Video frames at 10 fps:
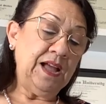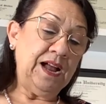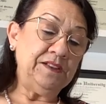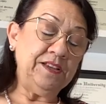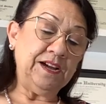
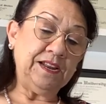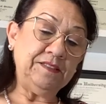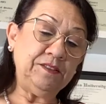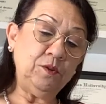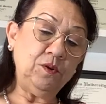Al llegar a
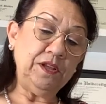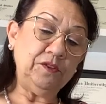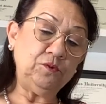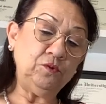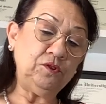Sidón,
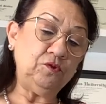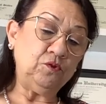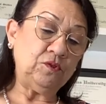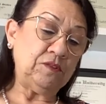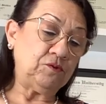Jesús y
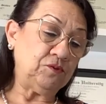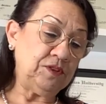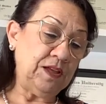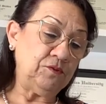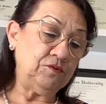sus
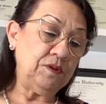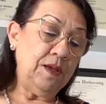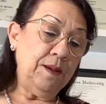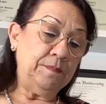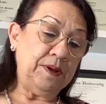asociados
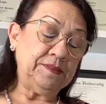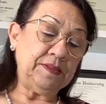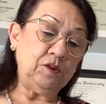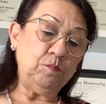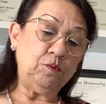
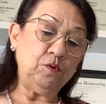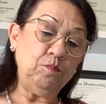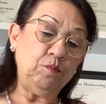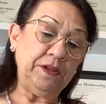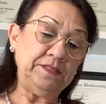pasaron por
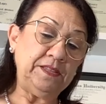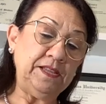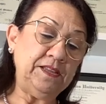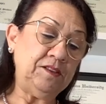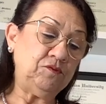un puente
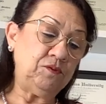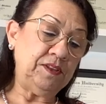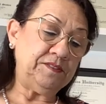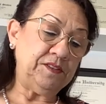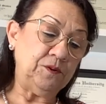y Jesús
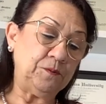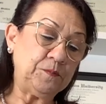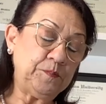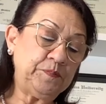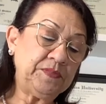les dijo,
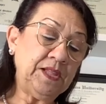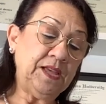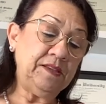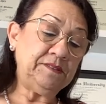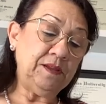
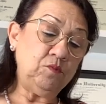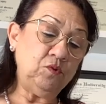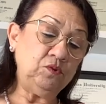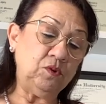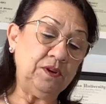este
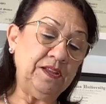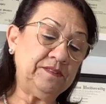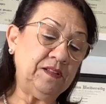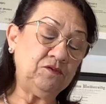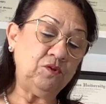mundo
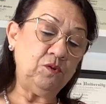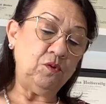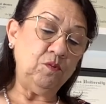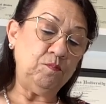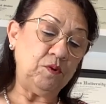es tan
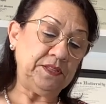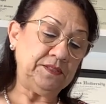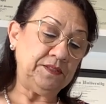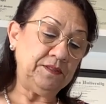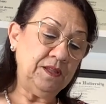solo un
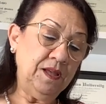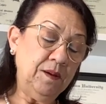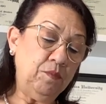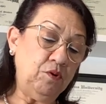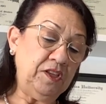puente.
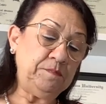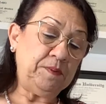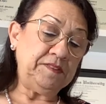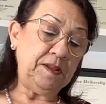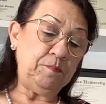Podéis
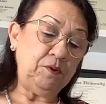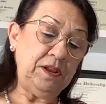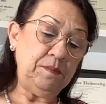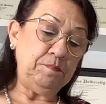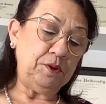pasar por
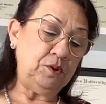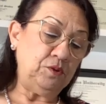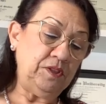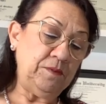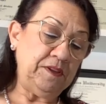él, pero
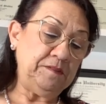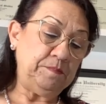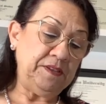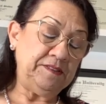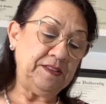no debéis
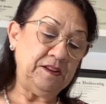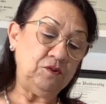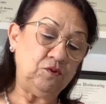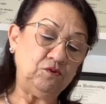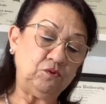pensar
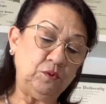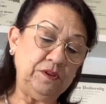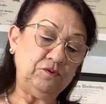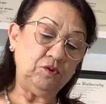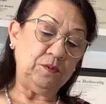en
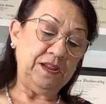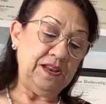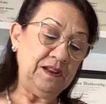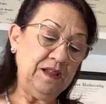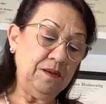construir sobre
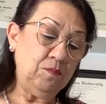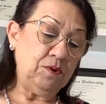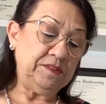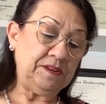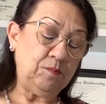él
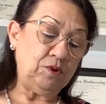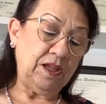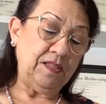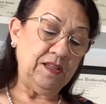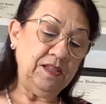vuestra
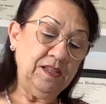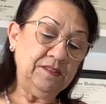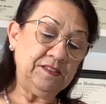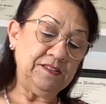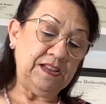morada,
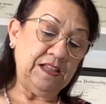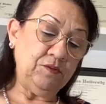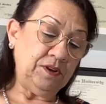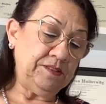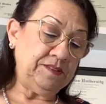
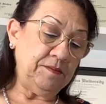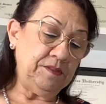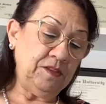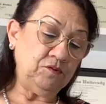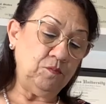señalando que esta
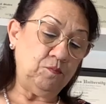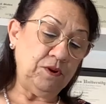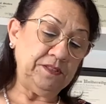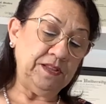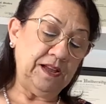vida es un
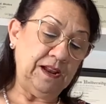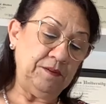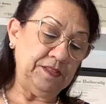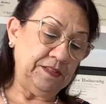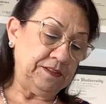puente a la
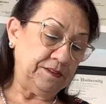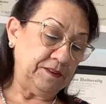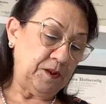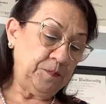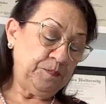vida
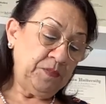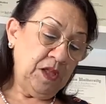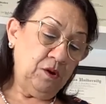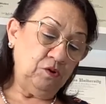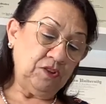eterna.
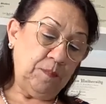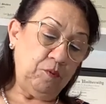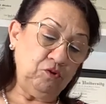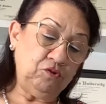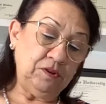Los
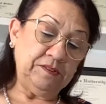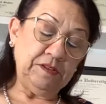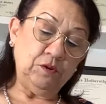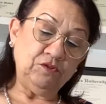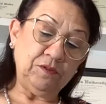apóstoles
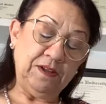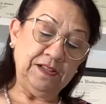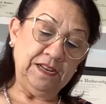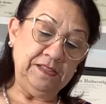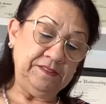y los
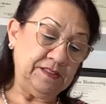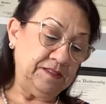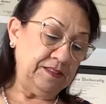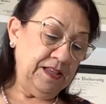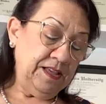
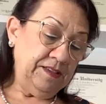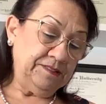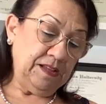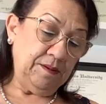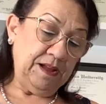evangelistas
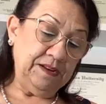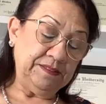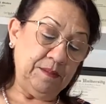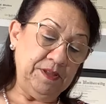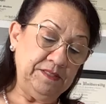estaban
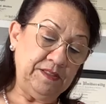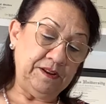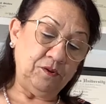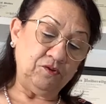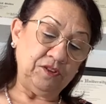altamente
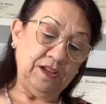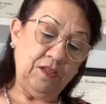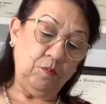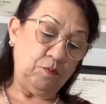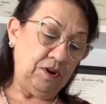
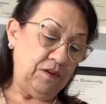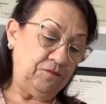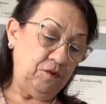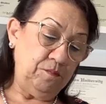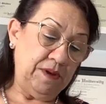regocijados por la
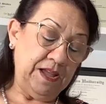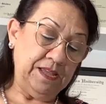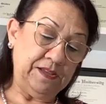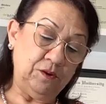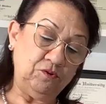forma
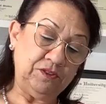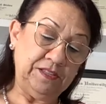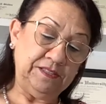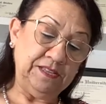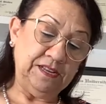en que los
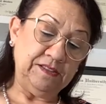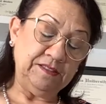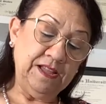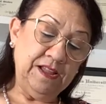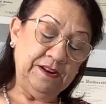
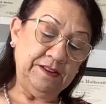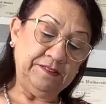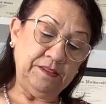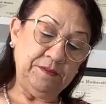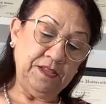gentiles
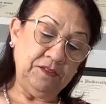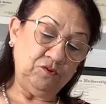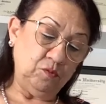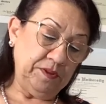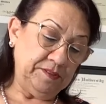recibían
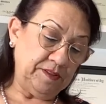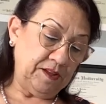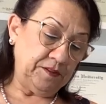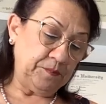su mensaje.